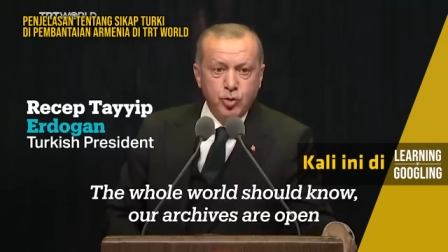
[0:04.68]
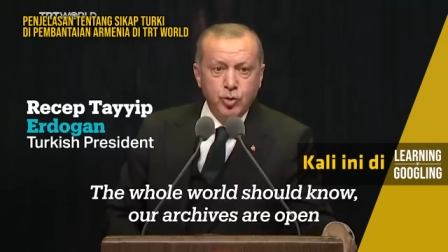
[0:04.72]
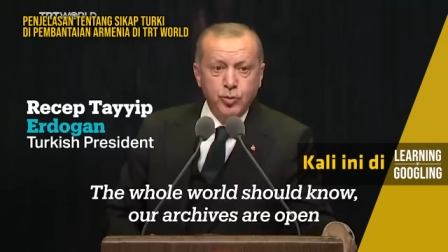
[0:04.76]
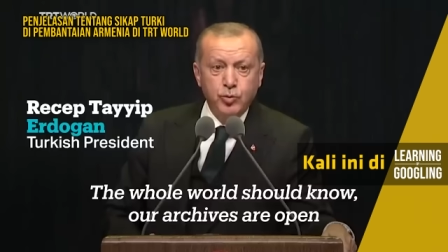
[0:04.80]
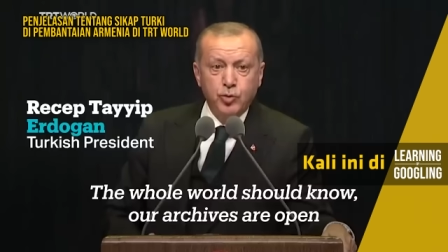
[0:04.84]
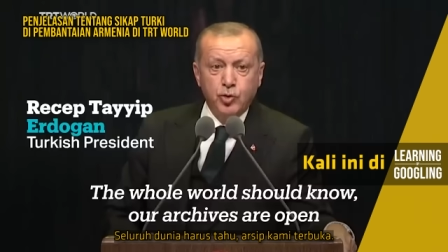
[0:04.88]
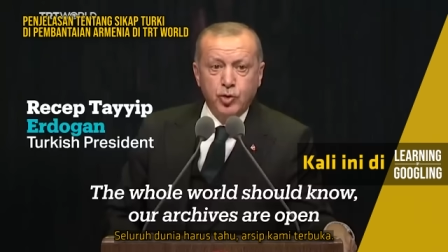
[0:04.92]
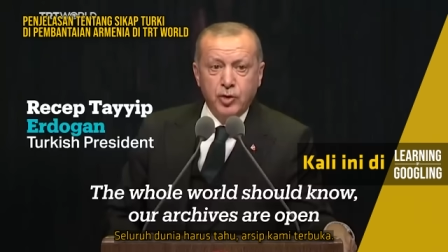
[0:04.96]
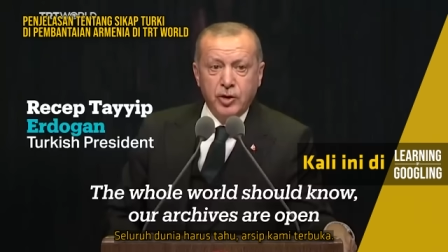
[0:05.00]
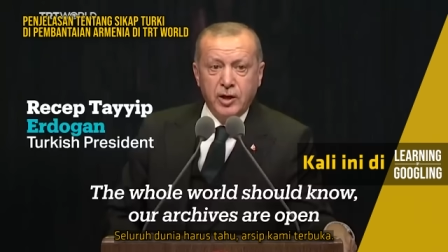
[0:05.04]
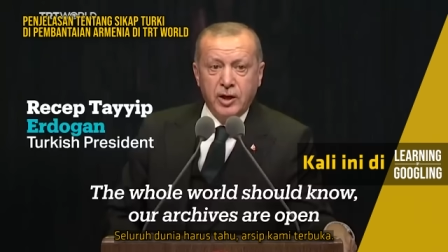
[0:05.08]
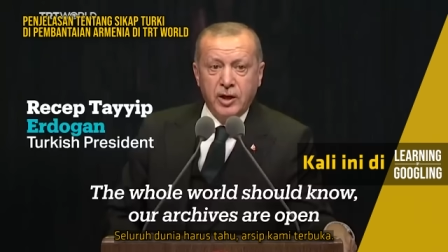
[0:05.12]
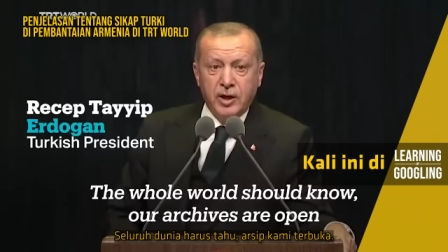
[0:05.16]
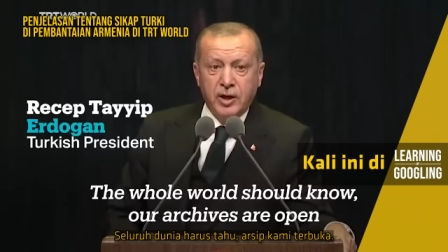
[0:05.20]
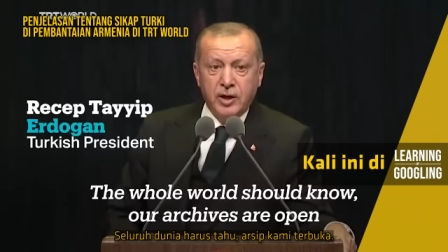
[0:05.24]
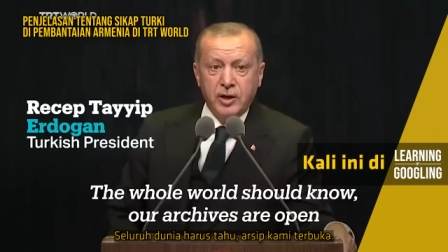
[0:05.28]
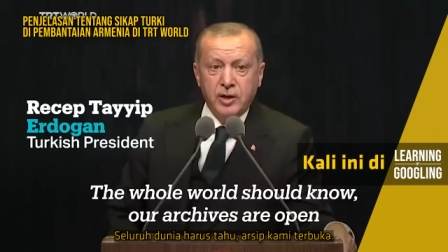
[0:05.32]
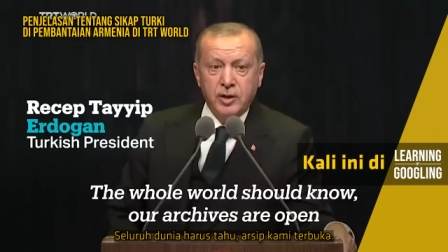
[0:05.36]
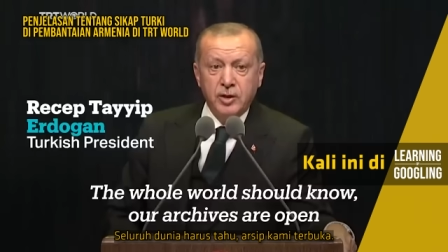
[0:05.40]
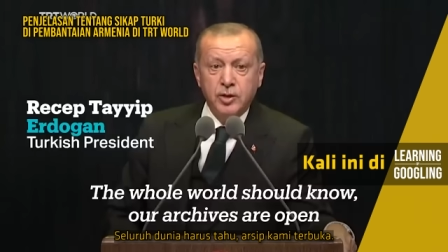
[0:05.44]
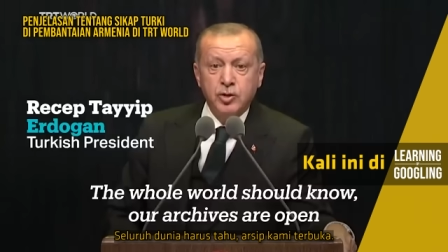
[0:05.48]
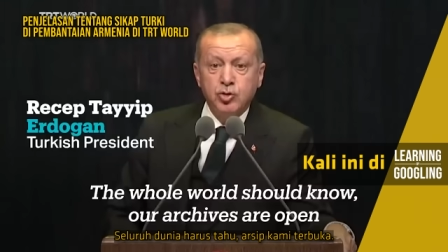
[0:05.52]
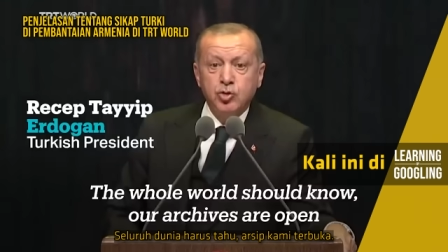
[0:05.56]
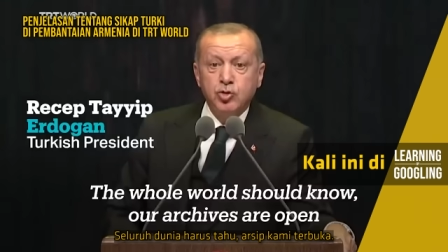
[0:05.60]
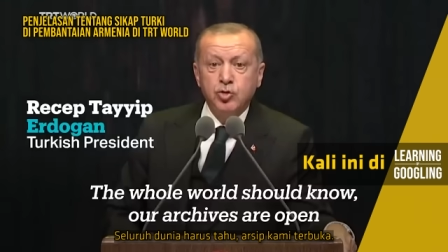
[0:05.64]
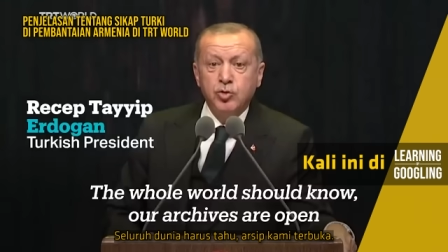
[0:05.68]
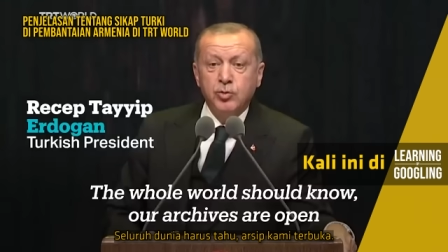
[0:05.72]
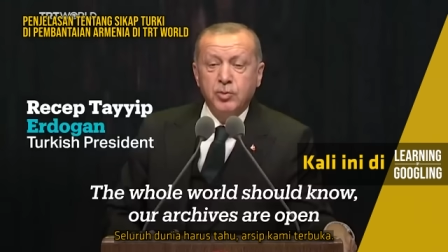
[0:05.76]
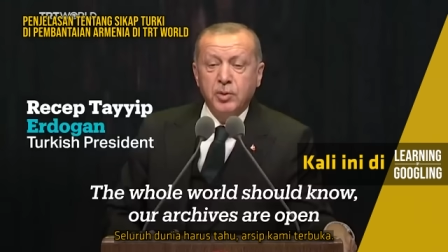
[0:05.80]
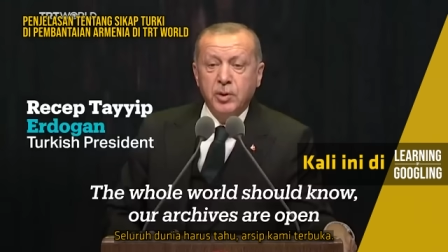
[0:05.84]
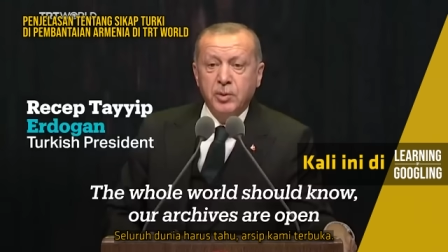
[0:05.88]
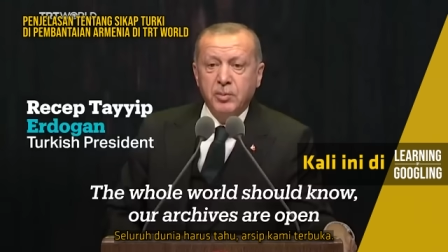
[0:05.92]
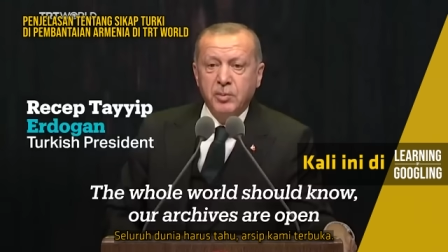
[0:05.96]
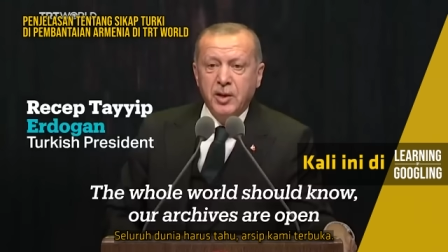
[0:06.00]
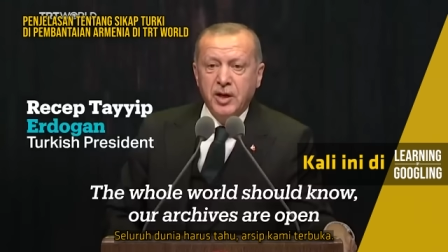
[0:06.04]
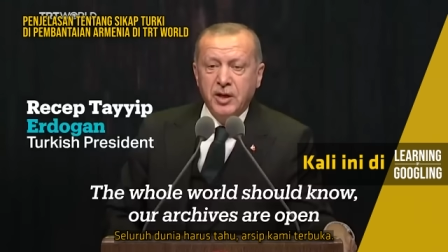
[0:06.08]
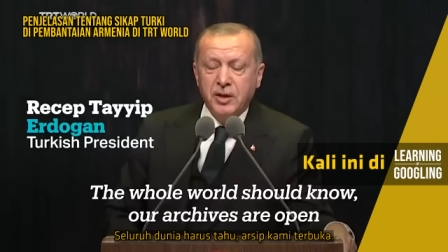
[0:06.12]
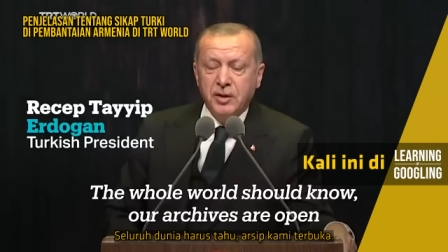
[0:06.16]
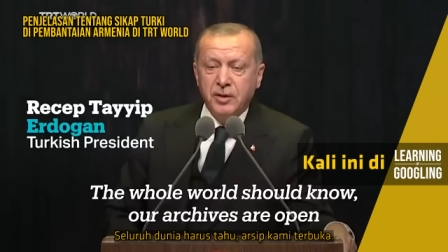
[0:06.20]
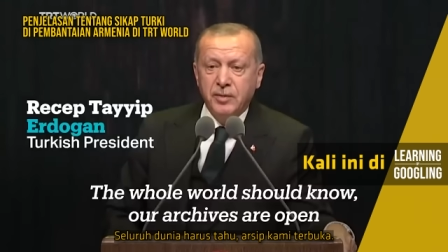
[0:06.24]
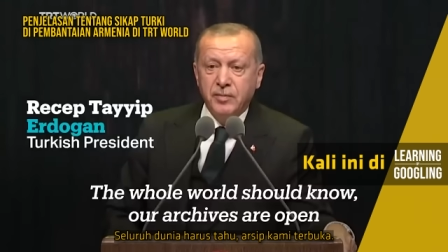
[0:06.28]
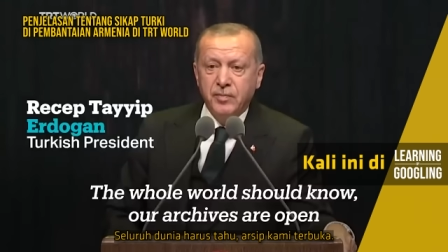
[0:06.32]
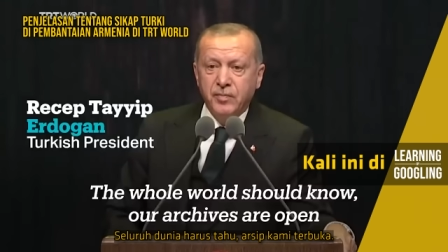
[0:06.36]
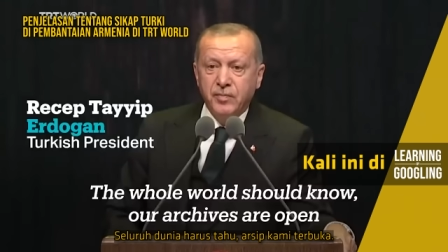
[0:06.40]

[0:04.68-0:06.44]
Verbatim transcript: Tüm dünya şunu bilmeli.